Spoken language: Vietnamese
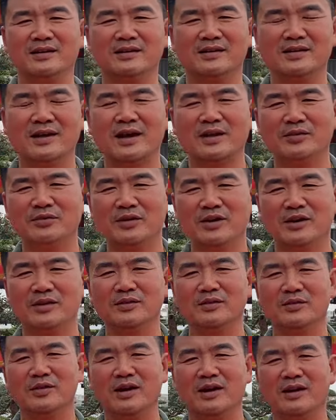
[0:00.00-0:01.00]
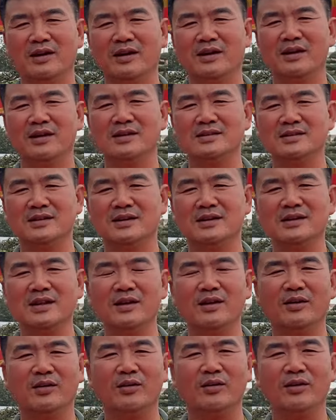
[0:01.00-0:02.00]
khai vườn và giới
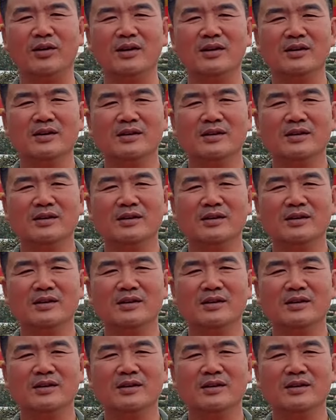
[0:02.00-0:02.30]
thiệu